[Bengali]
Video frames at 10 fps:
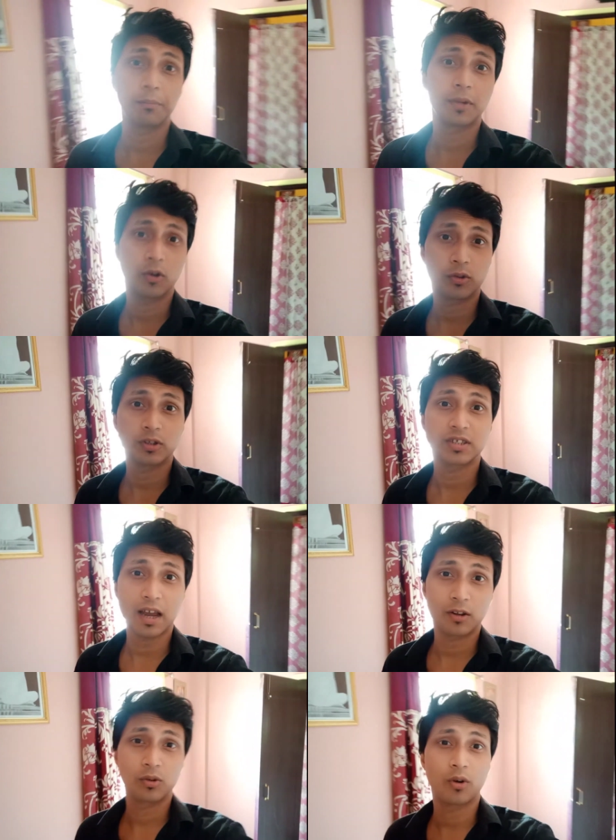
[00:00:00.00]
বিগত চার
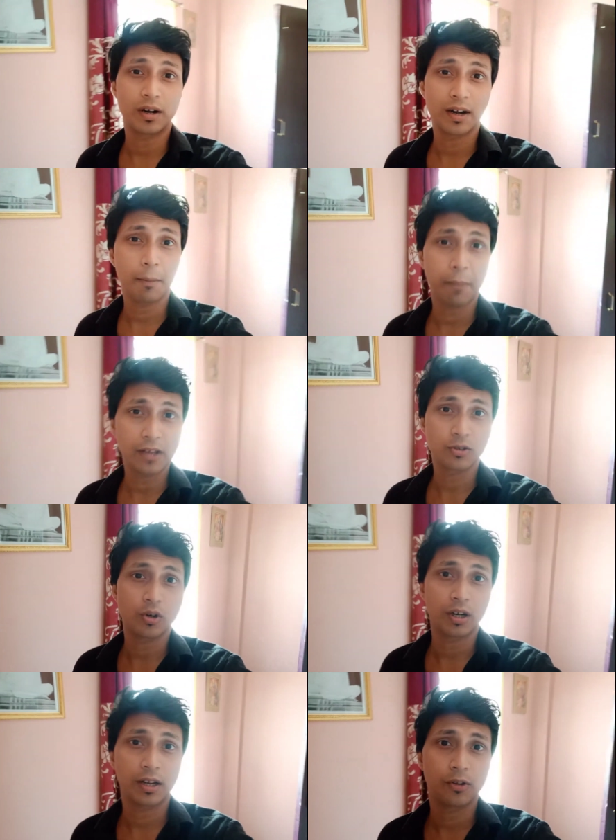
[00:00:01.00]
ঘন্টা পাঁচ
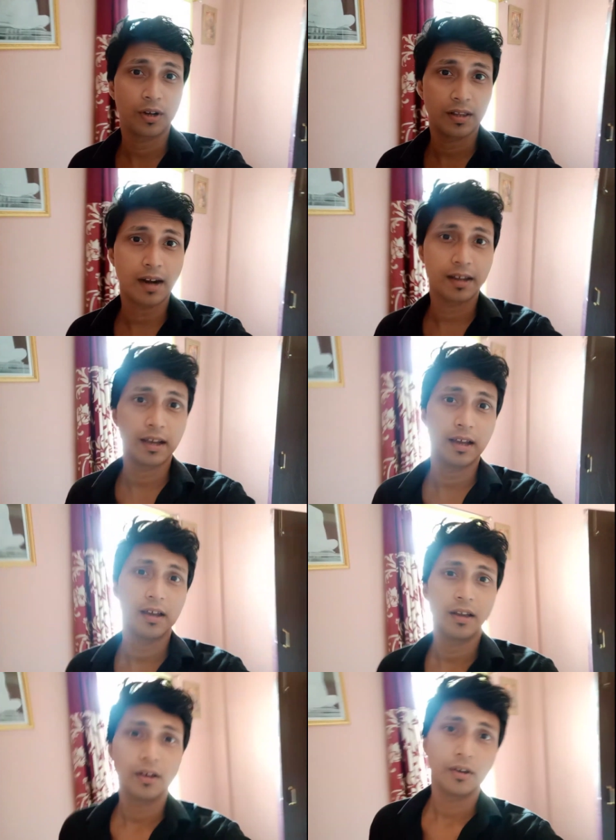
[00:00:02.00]
ঘন্টা ধরে দাঁড়িয়ে
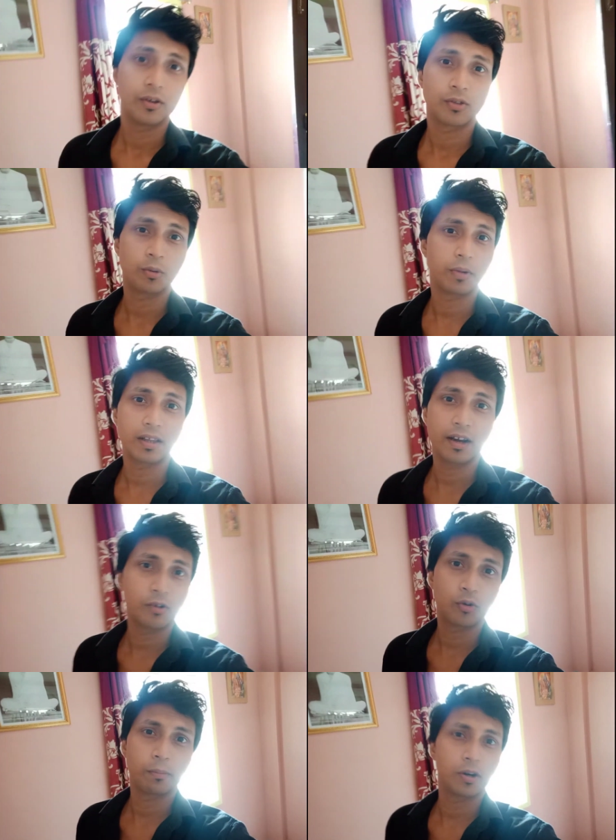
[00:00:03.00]
তোমাদের
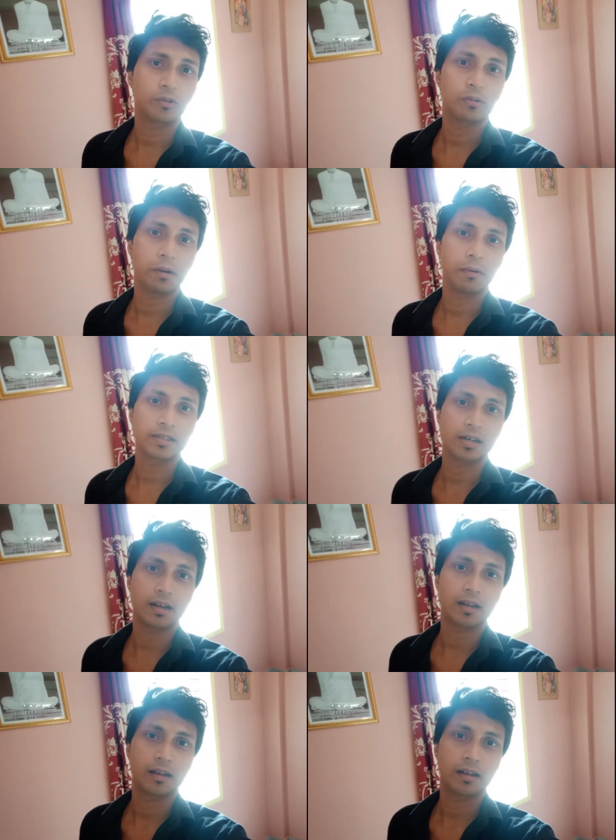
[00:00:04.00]
একটু বিরক্তি ভাব আসে না